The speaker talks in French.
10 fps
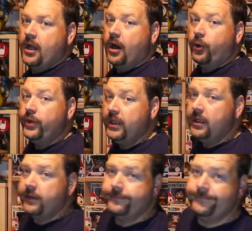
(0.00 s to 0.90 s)
Alors
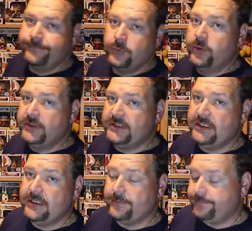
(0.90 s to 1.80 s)
oui,
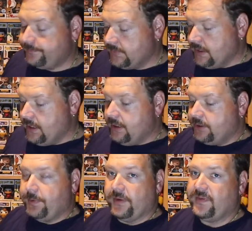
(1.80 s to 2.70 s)
aussi,
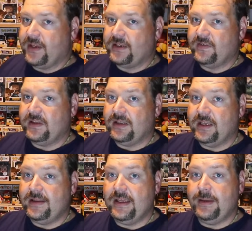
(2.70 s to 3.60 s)
je pensais que
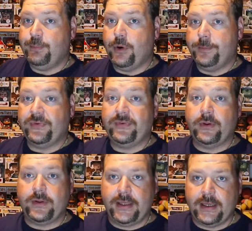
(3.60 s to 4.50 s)
c'était des pop
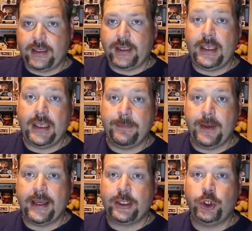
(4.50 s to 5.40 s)
standards. et eh
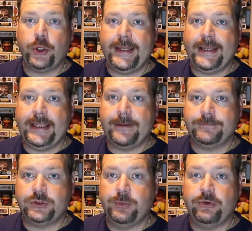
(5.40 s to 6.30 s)
ben, que nini,
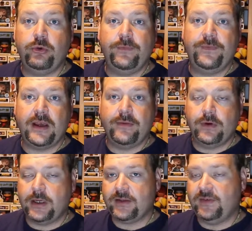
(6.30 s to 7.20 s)
je me suis fait
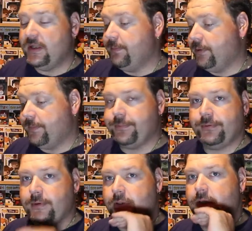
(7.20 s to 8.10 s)
avoir, c'est des pop
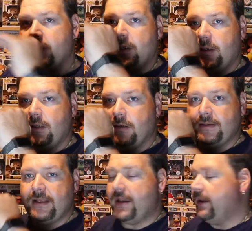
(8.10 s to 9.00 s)

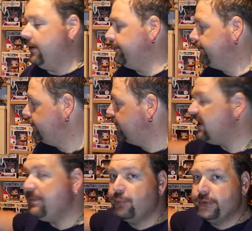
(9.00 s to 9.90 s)
grande taille.
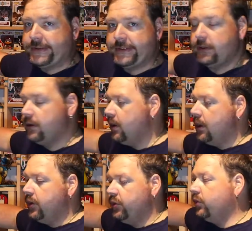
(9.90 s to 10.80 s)
10 pouces,
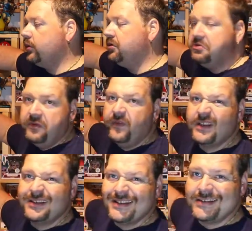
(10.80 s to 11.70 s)
donc une
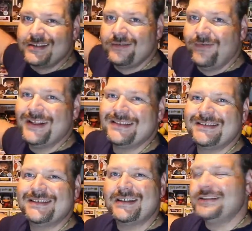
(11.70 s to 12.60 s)
vingtaine,
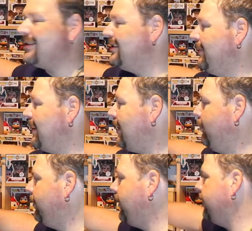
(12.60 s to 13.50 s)
25 cm à
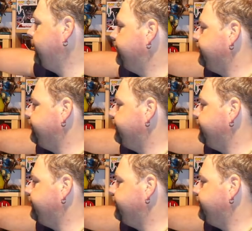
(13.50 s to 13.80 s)
peu près.